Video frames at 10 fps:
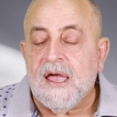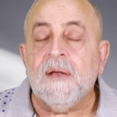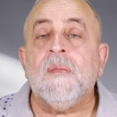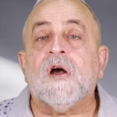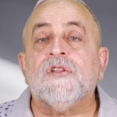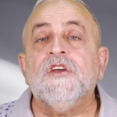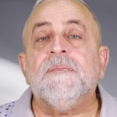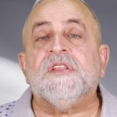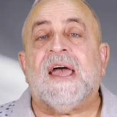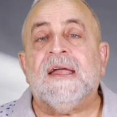المقادير
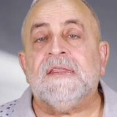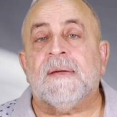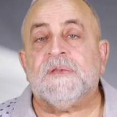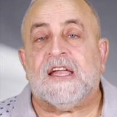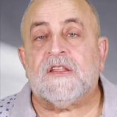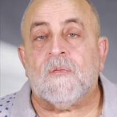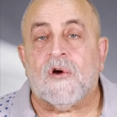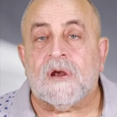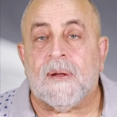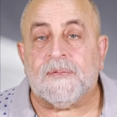بتاعتنا بتاعت
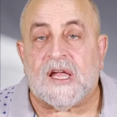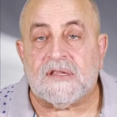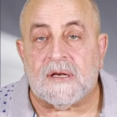المجربه بتاعت